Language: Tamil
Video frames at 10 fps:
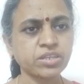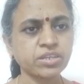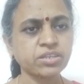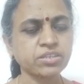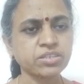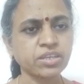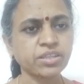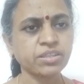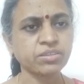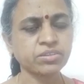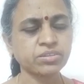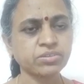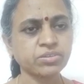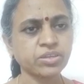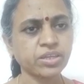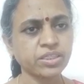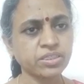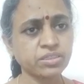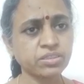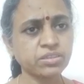சரி சன்
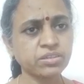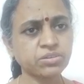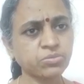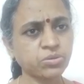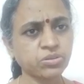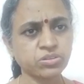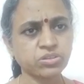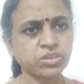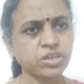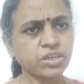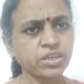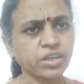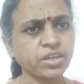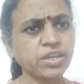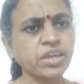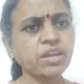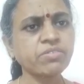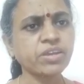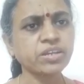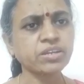எந்த ஒரு என்ன
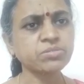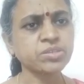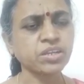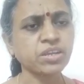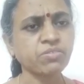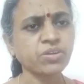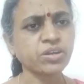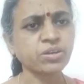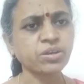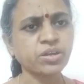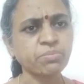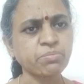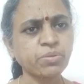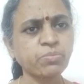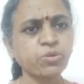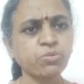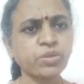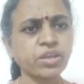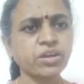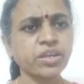கேள்வி கேட்டாலும் சரி அவங்க ரொம்ப
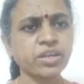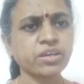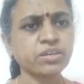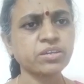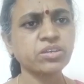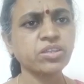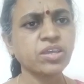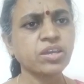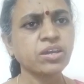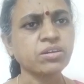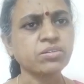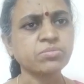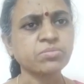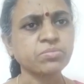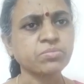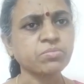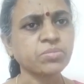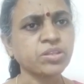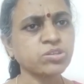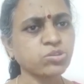பொறுமையாக எனக்கு
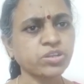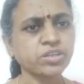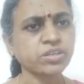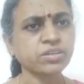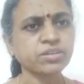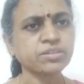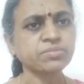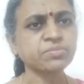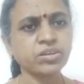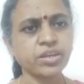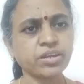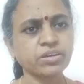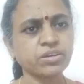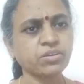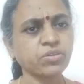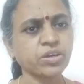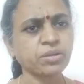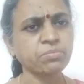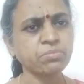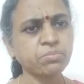பதில் சொல்லியிருக்கிறாங்க எனக்கு அவங்க
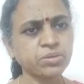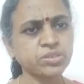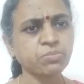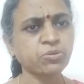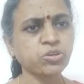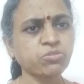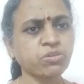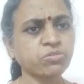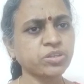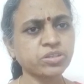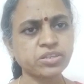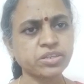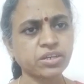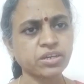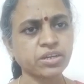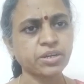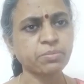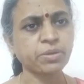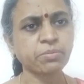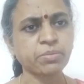ரொம்ப சப்போர்ட்டிவாகவும் இருந்திருக்கிறாங்க
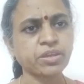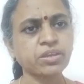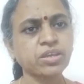ரெண்டு பேருமே